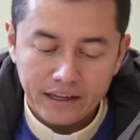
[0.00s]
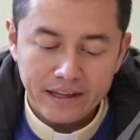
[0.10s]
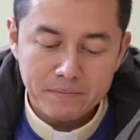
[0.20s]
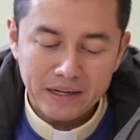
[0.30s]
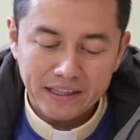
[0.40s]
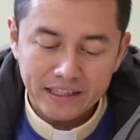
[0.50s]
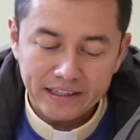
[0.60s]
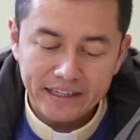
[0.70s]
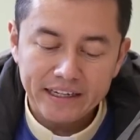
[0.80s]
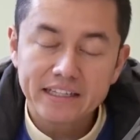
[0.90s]
el
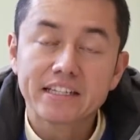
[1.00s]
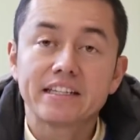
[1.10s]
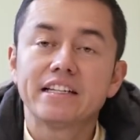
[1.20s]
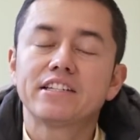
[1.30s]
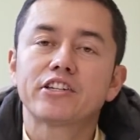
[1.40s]
mantenerse en el